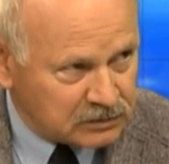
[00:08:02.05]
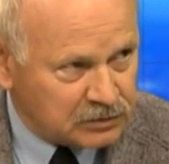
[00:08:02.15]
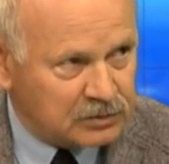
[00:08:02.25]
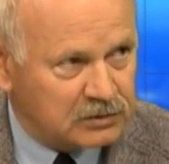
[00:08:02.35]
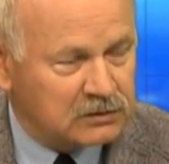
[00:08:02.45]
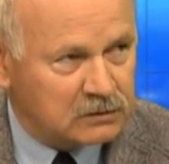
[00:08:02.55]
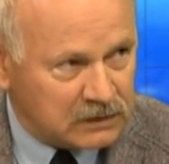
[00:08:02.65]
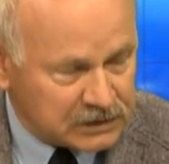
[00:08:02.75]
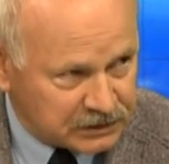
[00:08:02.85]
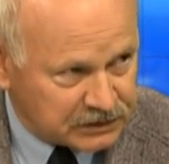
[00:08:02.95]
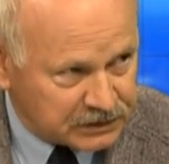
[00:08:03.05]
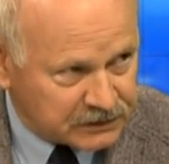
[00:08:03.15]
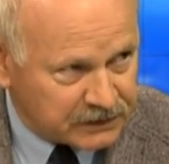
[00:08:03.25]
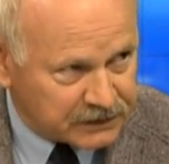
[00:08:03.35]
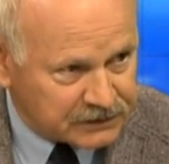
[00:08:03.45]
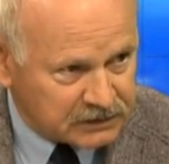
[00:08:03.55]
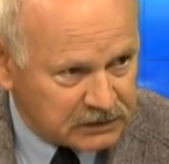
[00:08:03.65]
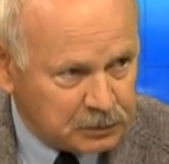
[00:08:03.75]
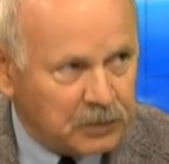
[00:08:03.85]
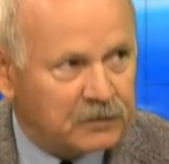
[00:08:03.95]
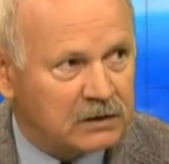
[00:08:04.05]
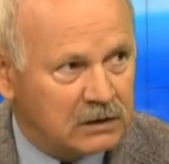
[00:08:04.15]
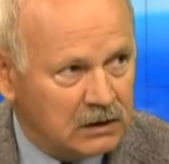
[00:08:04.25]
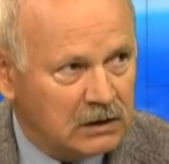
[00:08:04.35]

dotyczącą właśnie tych kwestii i powie